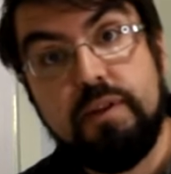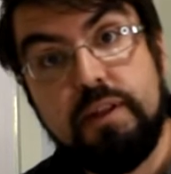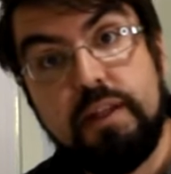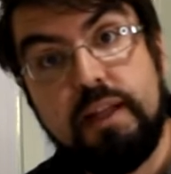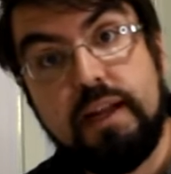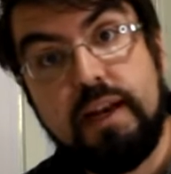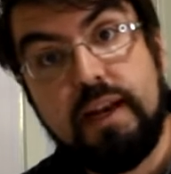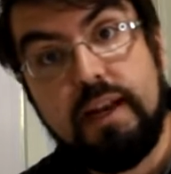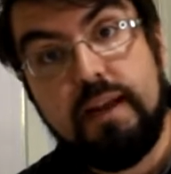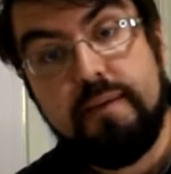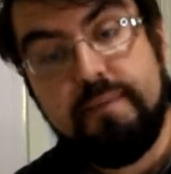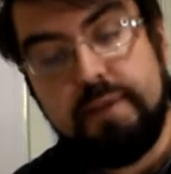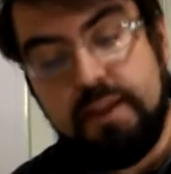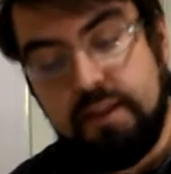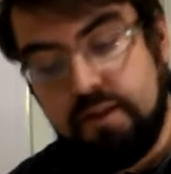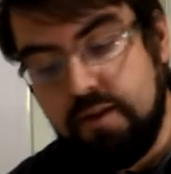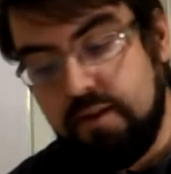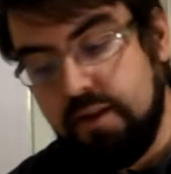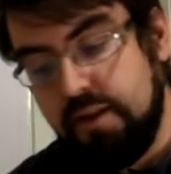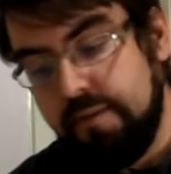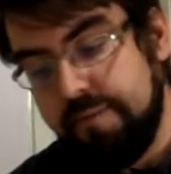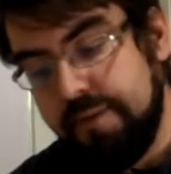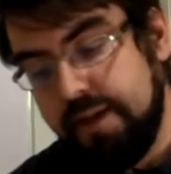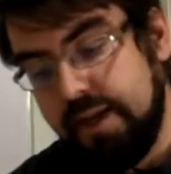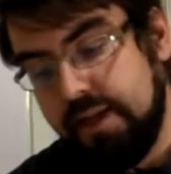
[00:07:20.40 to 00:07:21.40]
en dar la
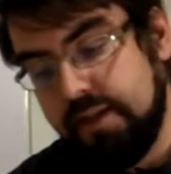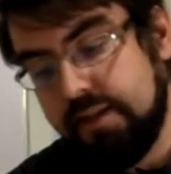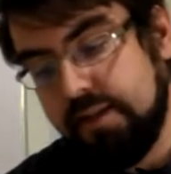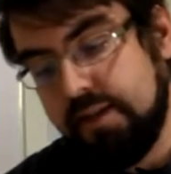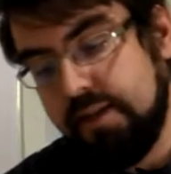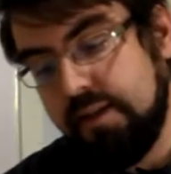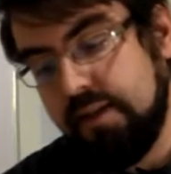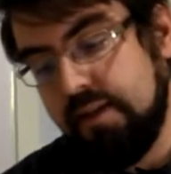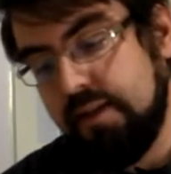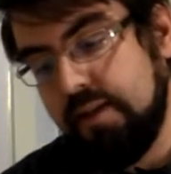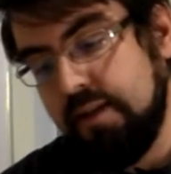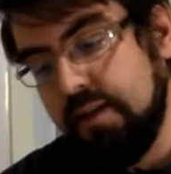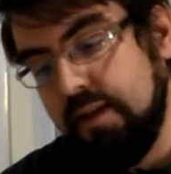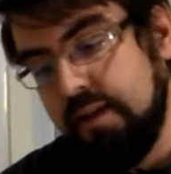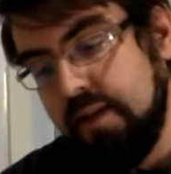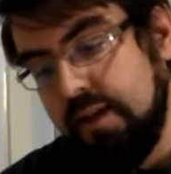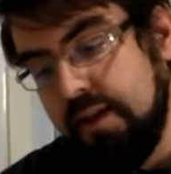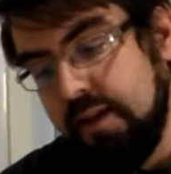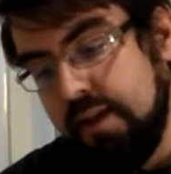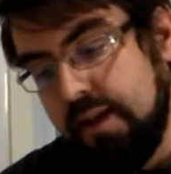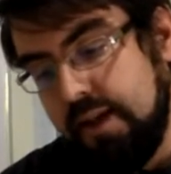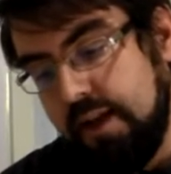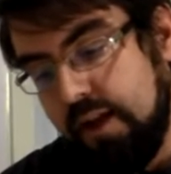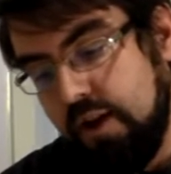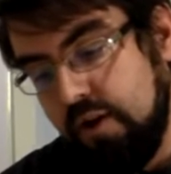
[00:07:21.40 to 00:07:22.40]
medición de pH,
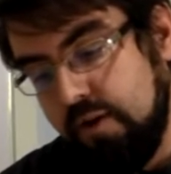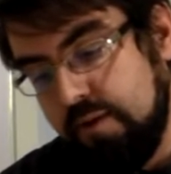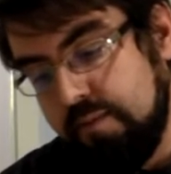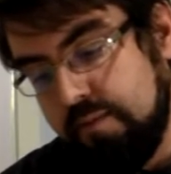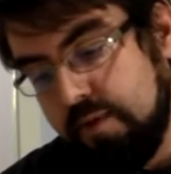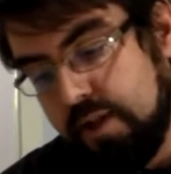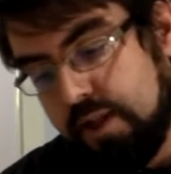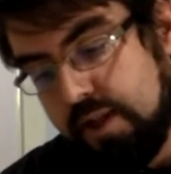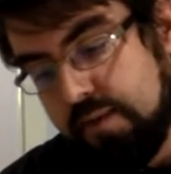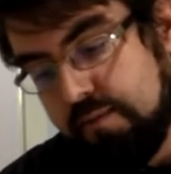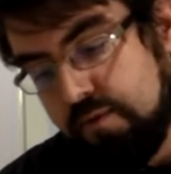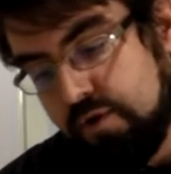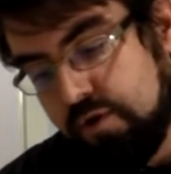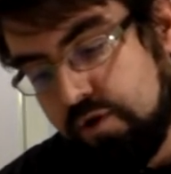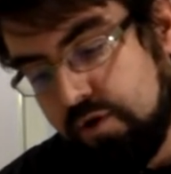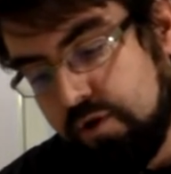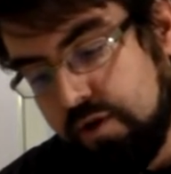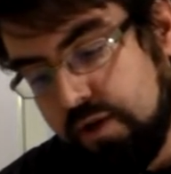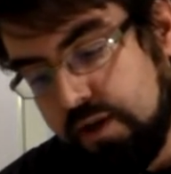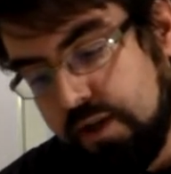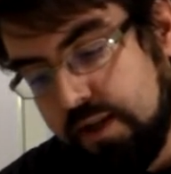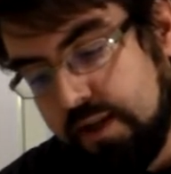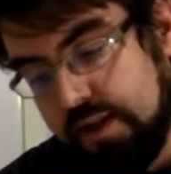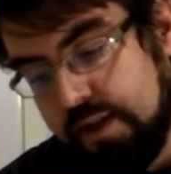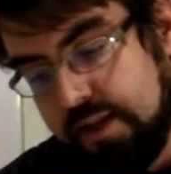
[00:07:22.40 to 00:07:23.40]
y lo mismo hacemos
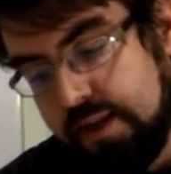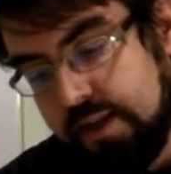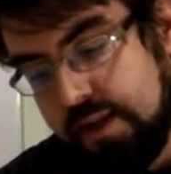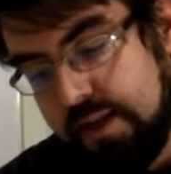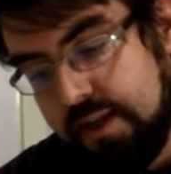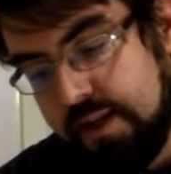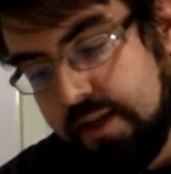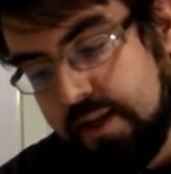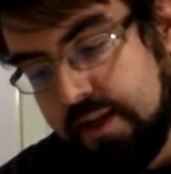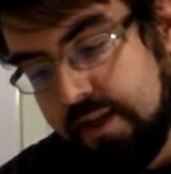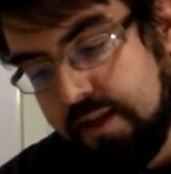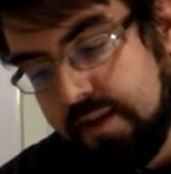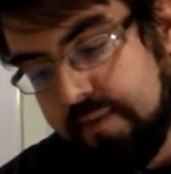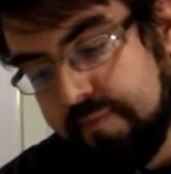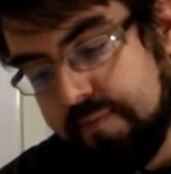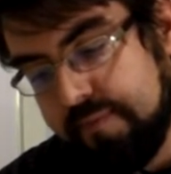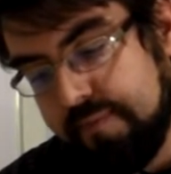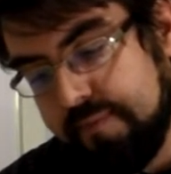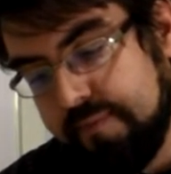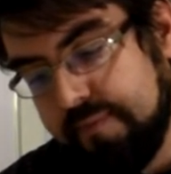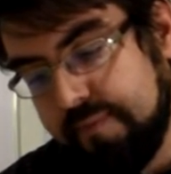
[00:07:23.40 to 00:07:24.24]
con el de,